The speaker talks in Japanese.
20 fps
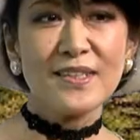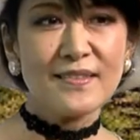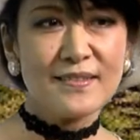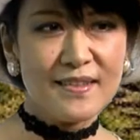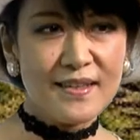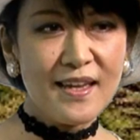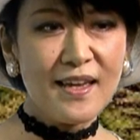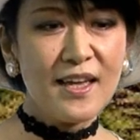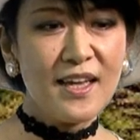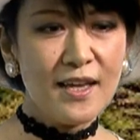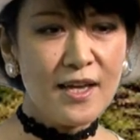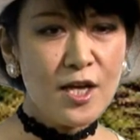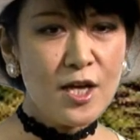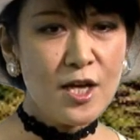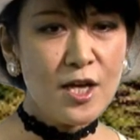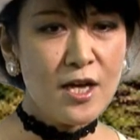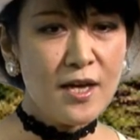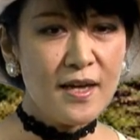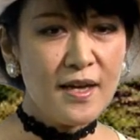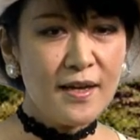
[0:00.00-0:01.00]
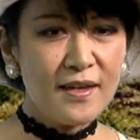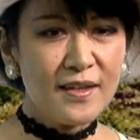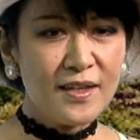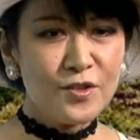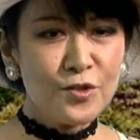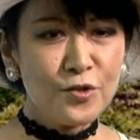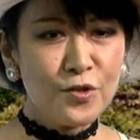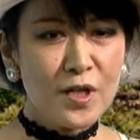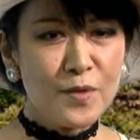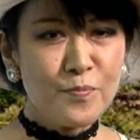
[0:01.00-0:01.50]
うですね、うん、あ
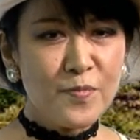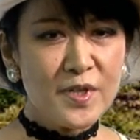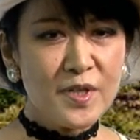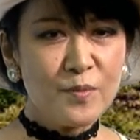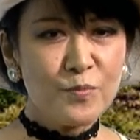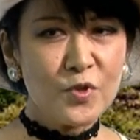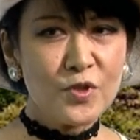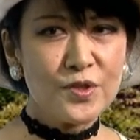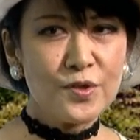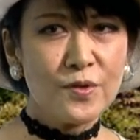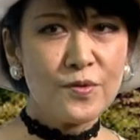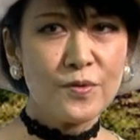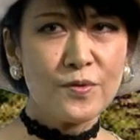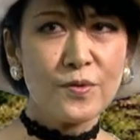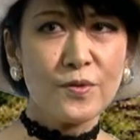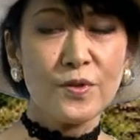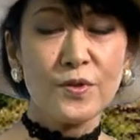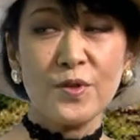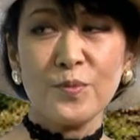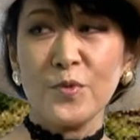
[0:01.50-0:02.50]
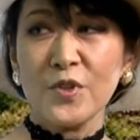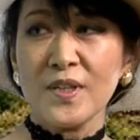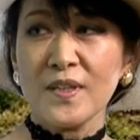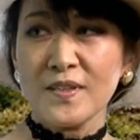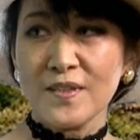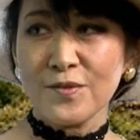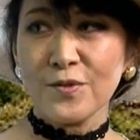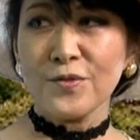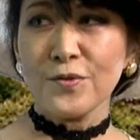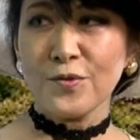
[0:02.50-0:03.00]
のやっぱりもちろん子どもた
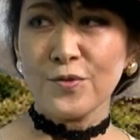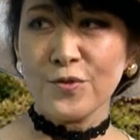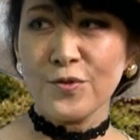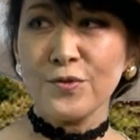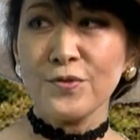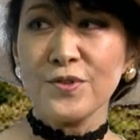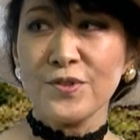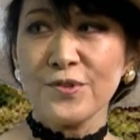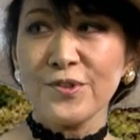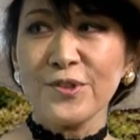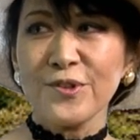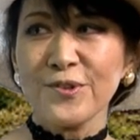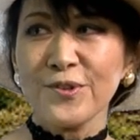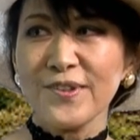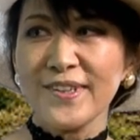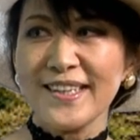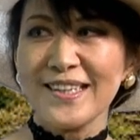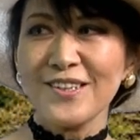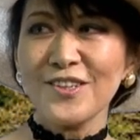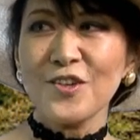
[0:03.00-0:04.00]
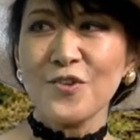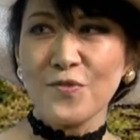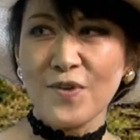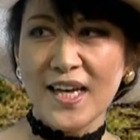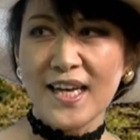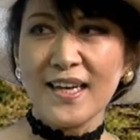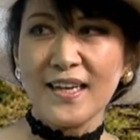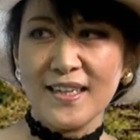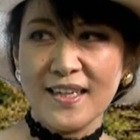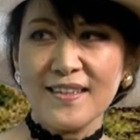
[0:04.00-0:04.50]
ちのその吸収力っていうの
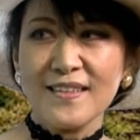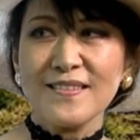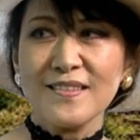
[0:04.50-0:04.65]
は